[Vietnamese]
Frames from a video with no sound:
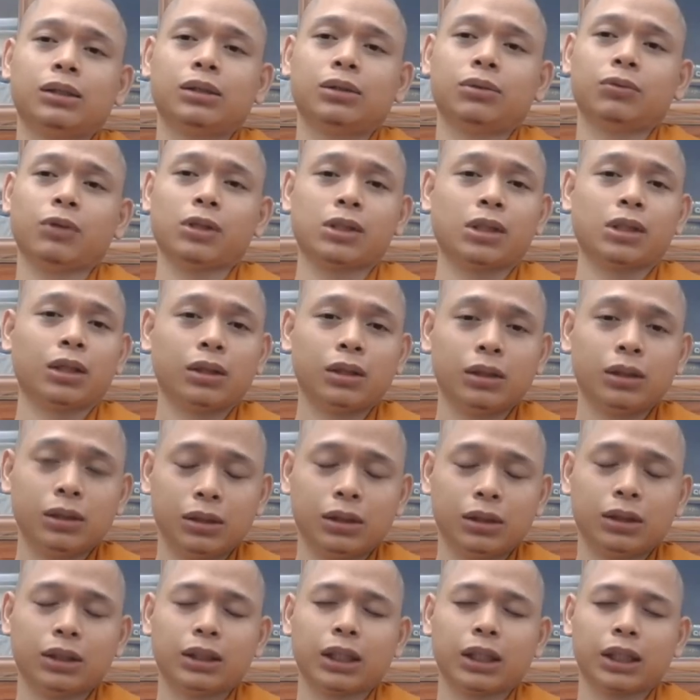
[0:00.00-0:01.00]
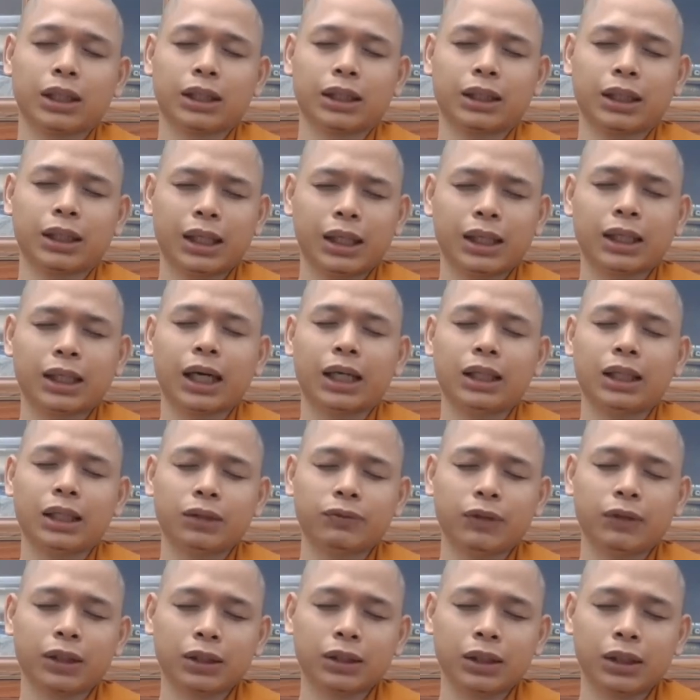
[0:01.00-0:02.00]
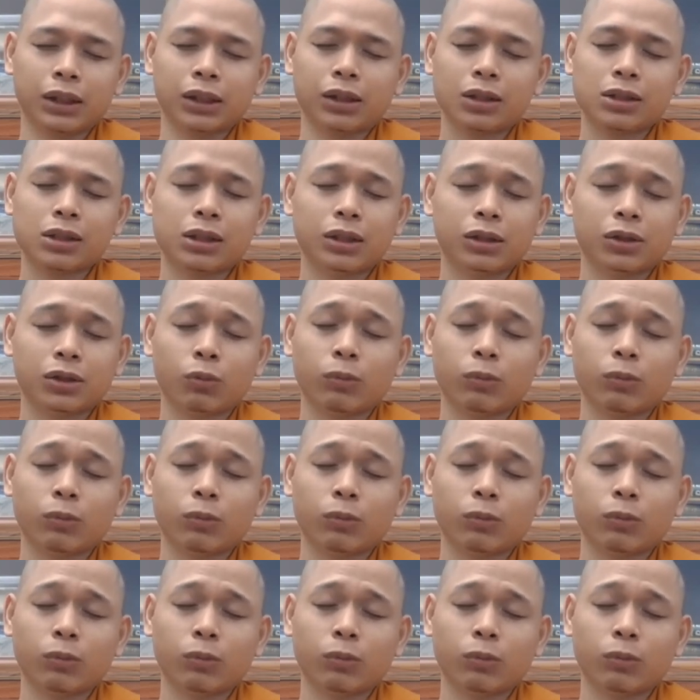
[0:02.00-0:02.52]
và xin thưa là ngay cả những phật tử đó sư